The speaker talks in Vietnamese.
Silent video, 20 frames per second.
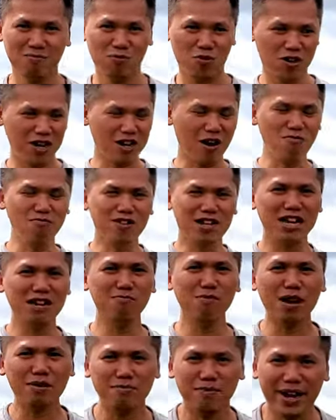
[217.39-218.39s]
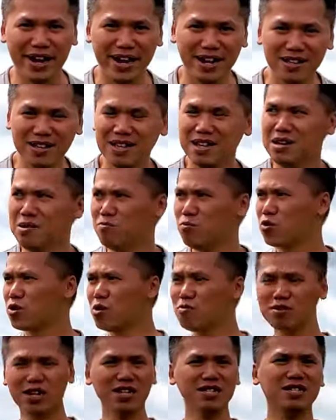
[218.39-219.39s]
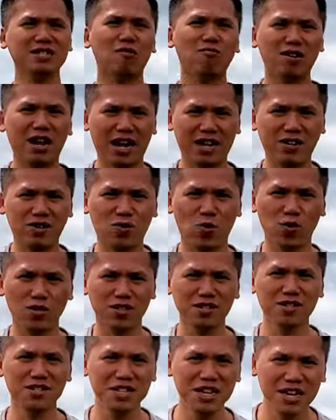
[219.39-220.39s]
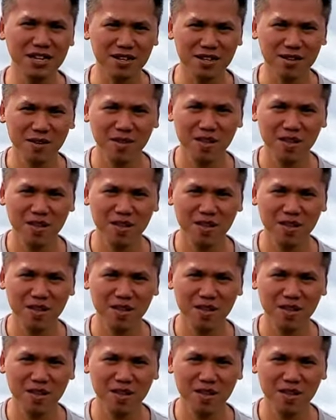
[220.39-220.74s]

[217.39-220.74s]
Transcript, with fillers: Một cái không khí mát mẻ Một không khí trong lành của tự nhiên